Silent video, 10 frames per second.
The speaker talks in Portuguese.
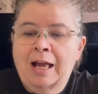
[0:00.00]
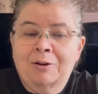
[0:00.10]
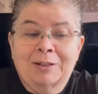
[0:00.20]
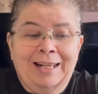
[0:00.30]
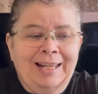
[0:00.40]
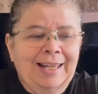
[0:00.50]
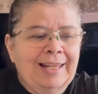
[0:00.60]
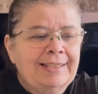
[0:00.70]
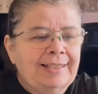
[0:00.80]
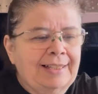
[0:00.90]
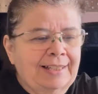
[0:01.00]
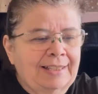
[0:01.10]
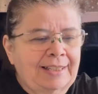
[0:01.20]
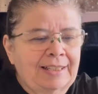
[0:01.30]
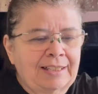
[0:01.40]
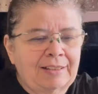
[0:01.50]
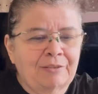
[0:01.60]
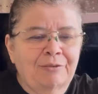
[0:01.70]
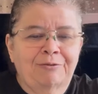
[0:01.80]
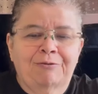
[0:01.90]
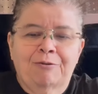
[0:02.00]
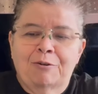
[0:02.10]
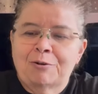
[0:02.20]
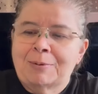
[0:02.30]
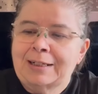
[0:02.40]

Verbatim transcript: Agora, esse daqui foi uma